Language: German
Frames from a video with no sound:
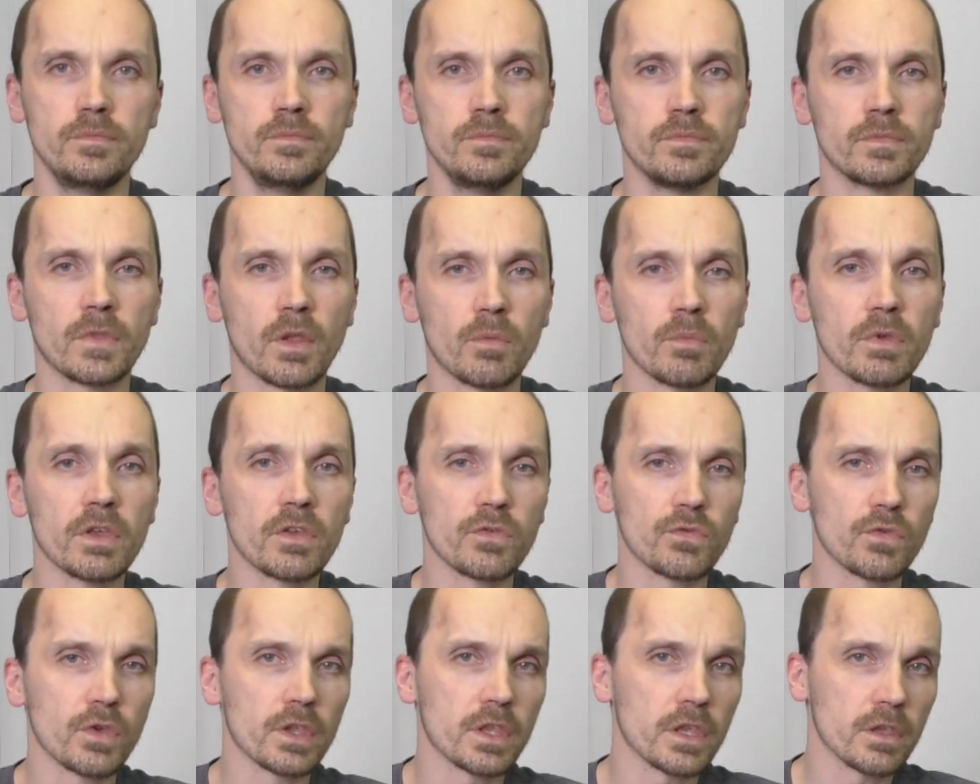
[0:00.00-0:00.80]

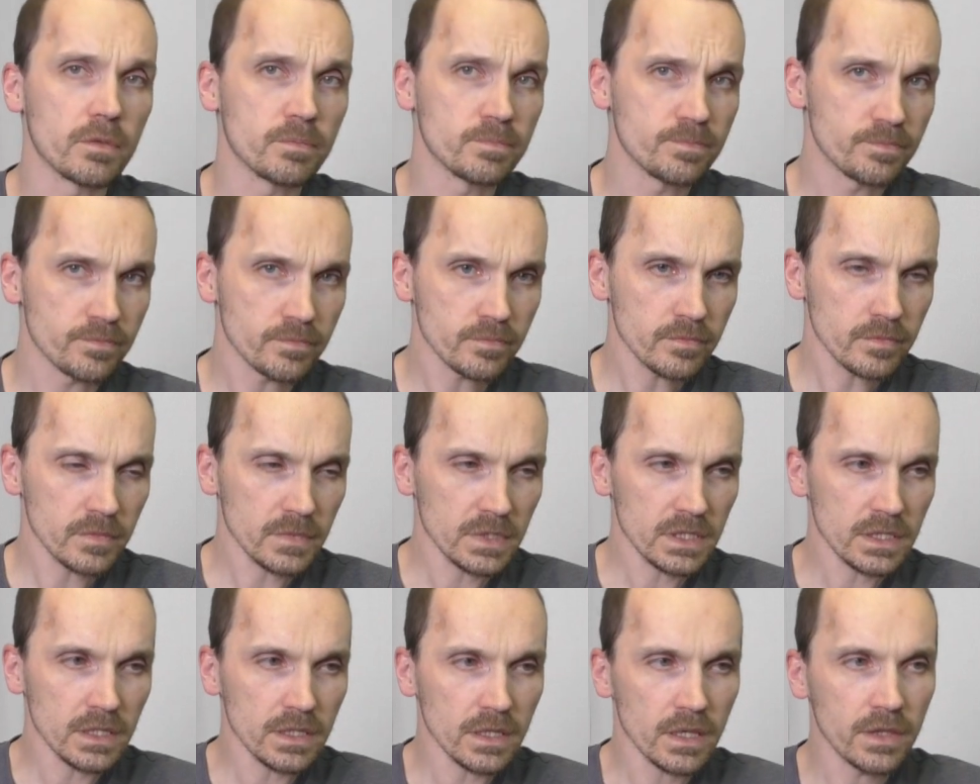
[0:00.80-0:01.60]
mich für den
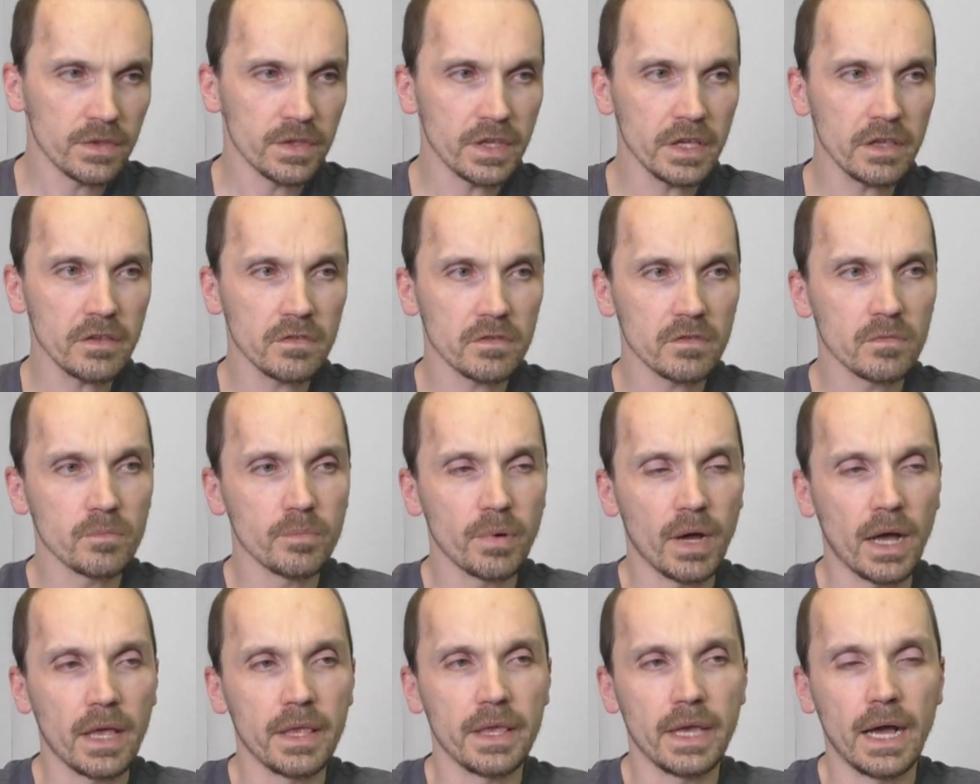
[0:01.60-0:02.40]
nächsten
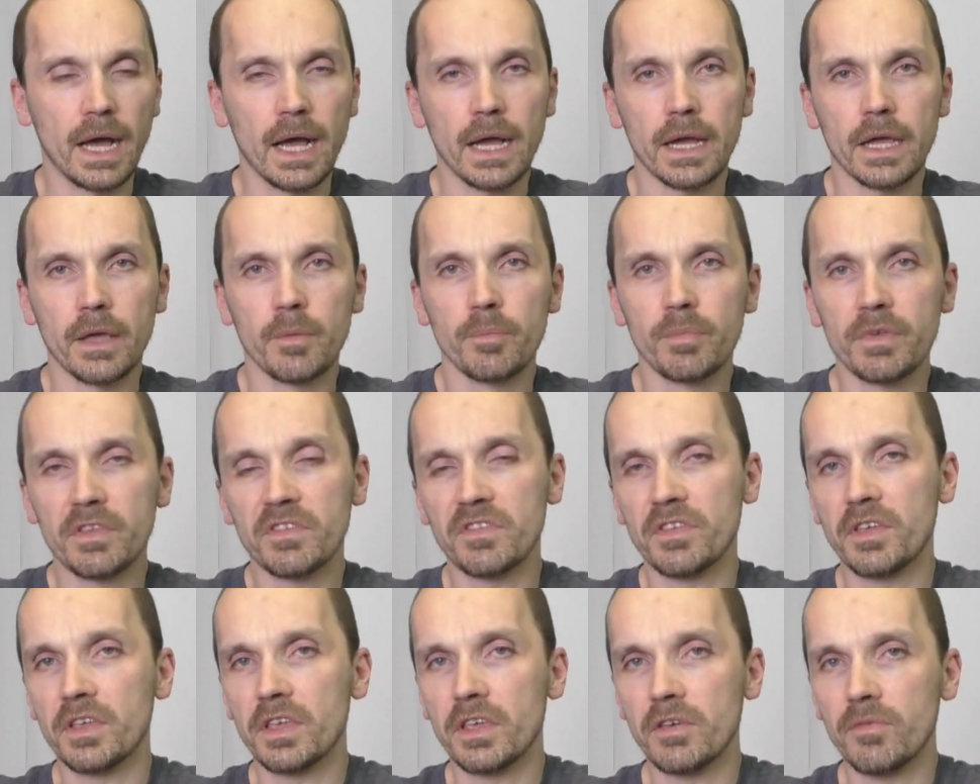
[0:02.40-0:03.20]
paar Jahre ein
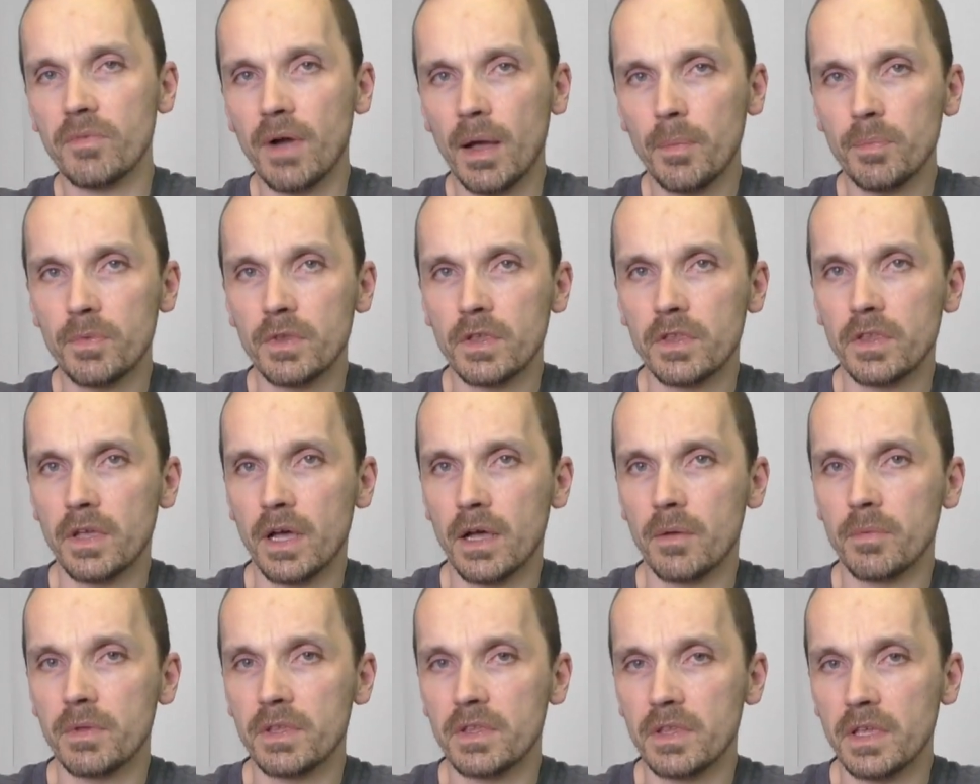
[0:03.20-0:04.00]
bisschen gewappnet
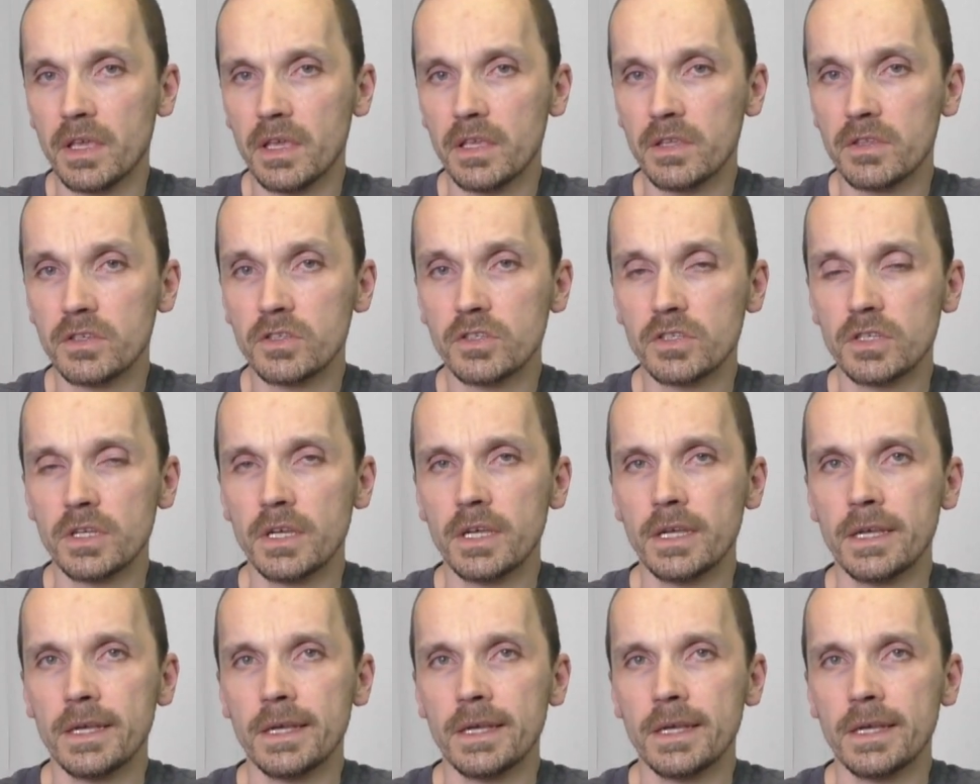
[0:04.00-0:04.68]
habe technisch,